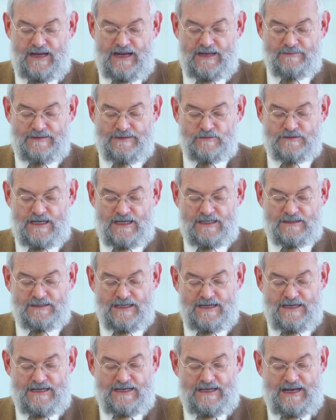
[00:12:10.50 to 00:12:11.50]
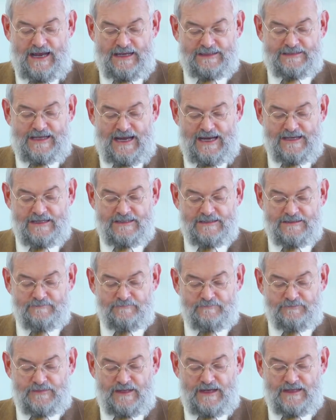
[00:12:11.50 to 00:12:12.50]
Aber auch da, erkennen
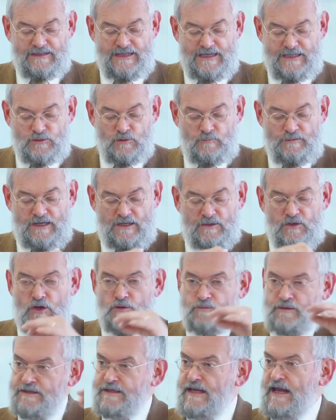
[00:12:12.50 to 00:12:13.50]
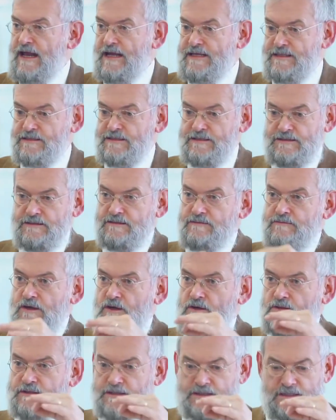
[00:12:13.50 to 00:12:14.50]
nicht nur mit den Gläubigen der eigenen
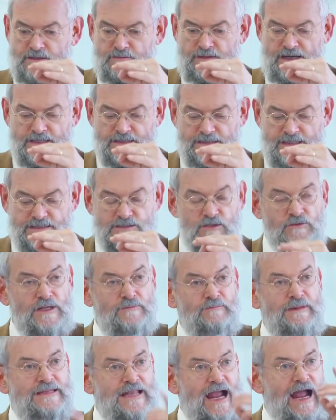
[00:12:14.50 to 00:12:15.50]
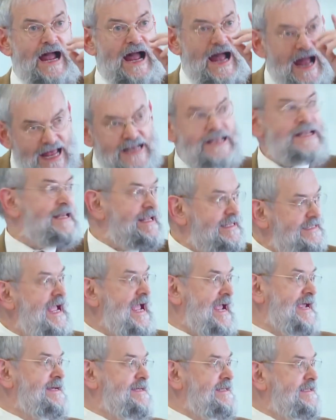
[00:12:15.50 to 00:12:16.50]
örtlichen Gemeinde, sondern mit
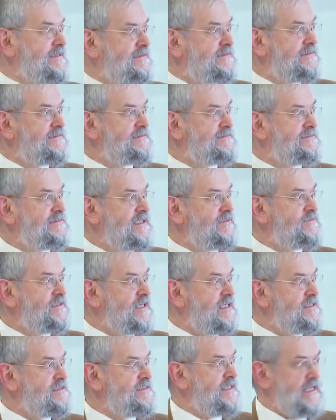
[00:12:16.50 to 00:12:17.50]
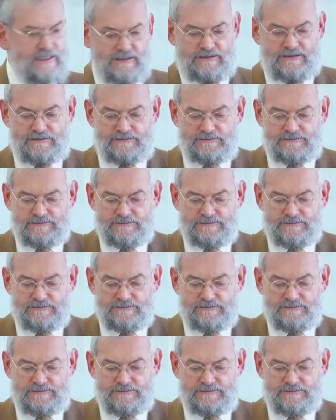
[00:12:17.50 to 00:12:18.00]
allen Heiligen auf der ganzen Erde.